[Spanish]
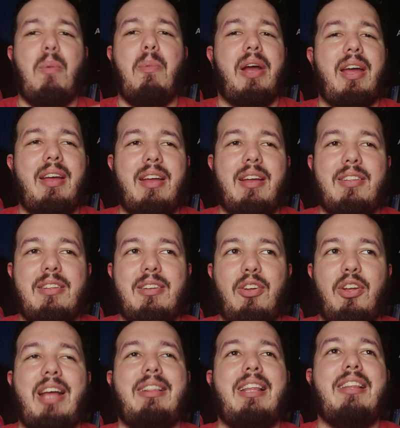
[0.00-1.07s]
como que lo
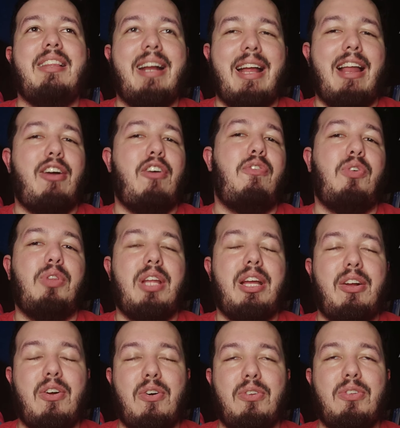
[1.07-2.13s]
deja entender que la
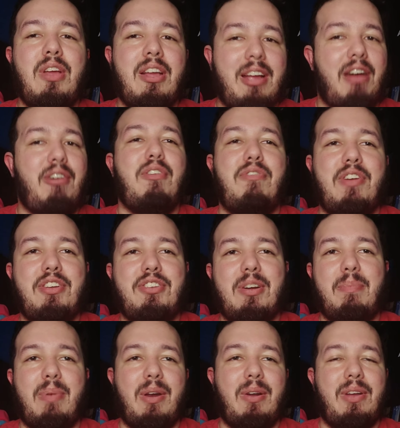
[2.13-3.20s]
confunden con Carrie
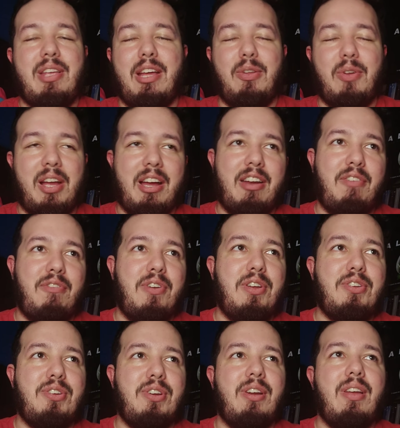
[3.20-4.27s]
Fisher, pero ella no es Carrie
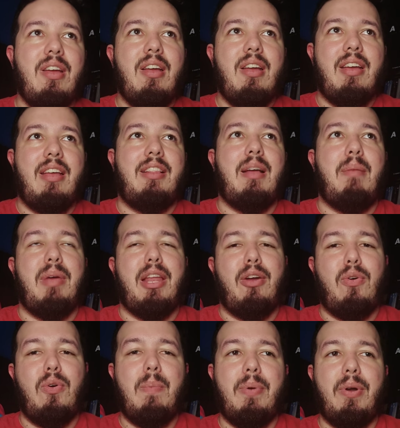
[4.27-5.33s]
Fisher. Y también es
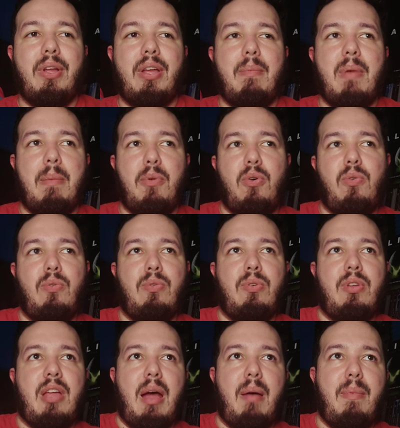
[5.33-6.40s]
cool porque vemos
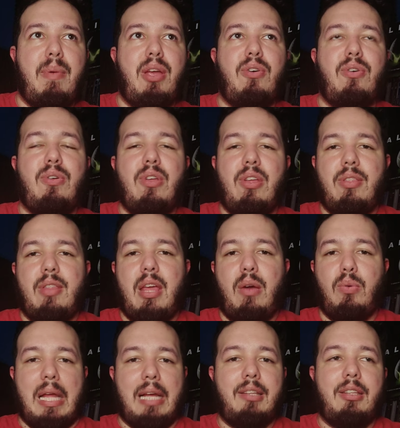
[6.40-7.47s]
un cameo de
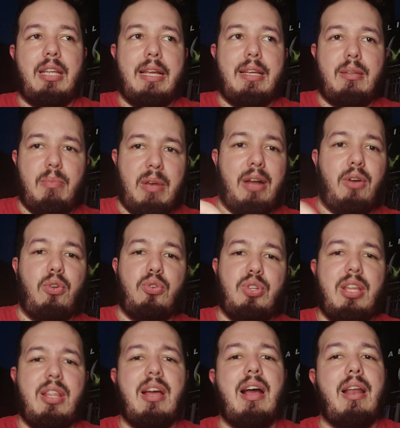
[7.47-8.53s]
una actriz
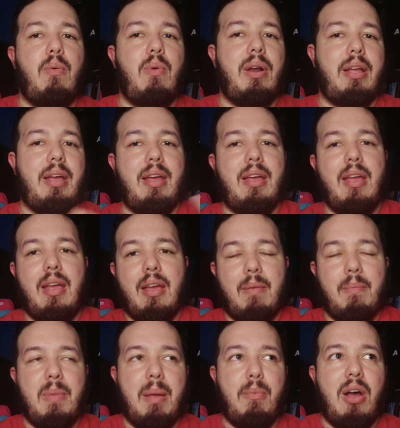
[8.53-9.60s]
reconocida, al igual que
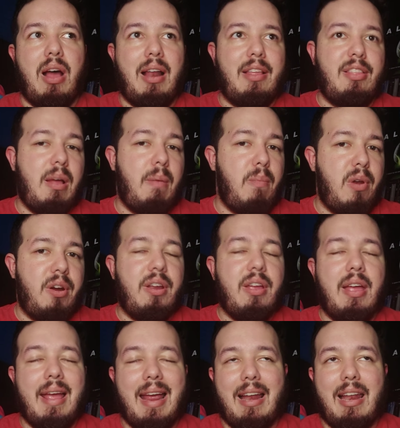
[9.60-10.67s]
vimos a Linda Blair
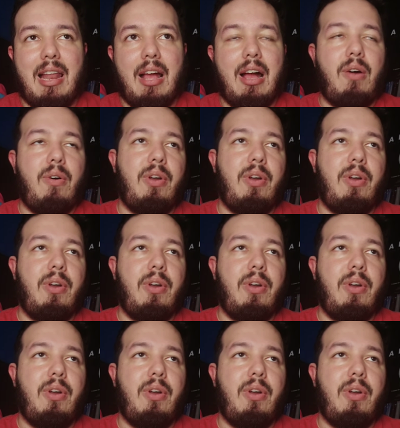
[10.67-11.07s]
en la